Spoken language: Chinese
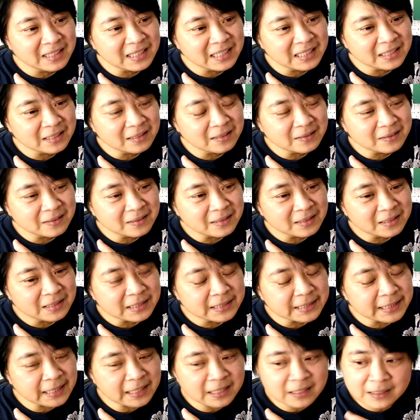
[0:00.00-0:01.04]
嗯，
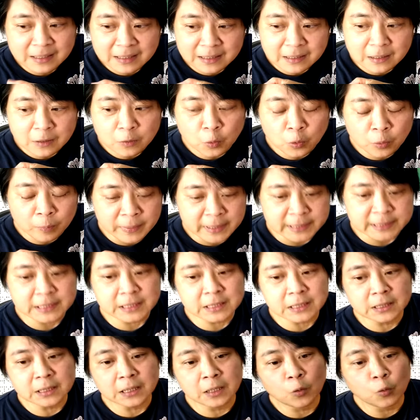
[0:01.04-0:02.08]
像那个我们
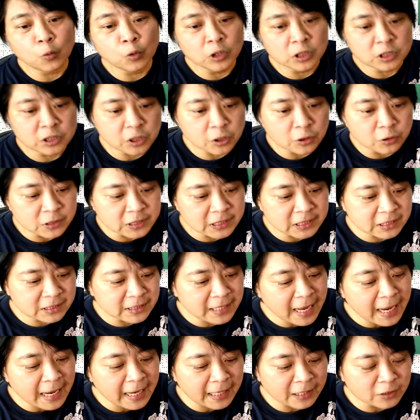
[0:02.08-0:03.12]
吃的握寿司，
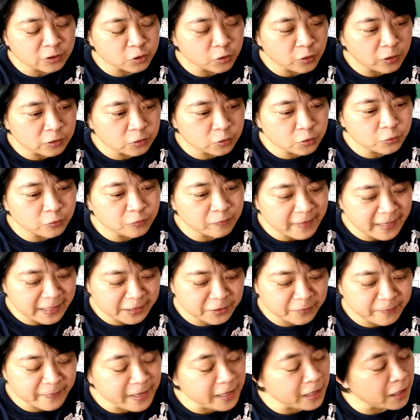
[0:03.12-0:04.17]
他还说醋
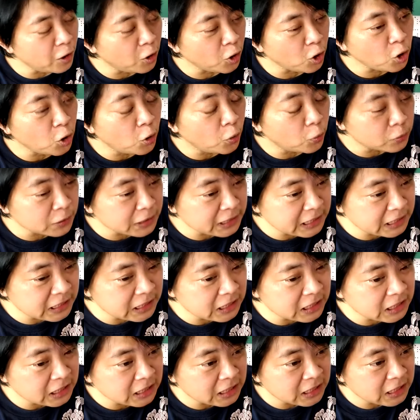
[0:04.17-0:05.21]
饭里面要有空
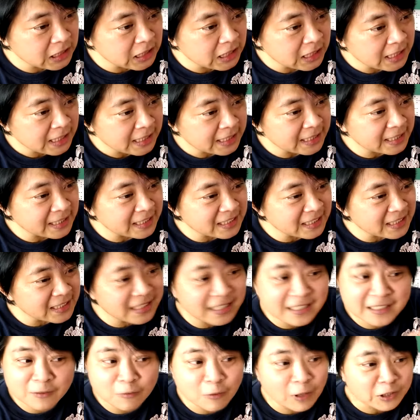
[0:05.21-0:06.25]
气，对，可是
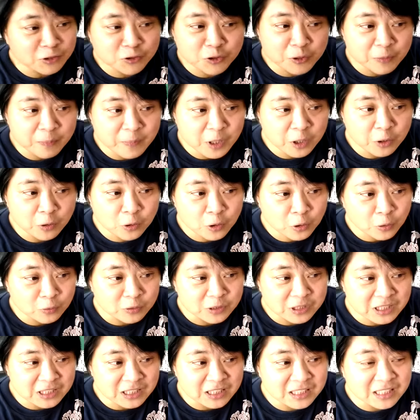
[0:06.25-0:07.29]
这个完全没有
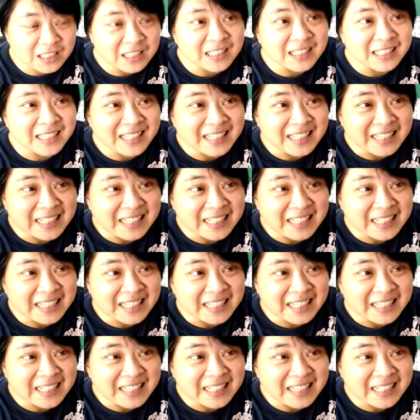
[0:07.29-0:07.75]
空气，把压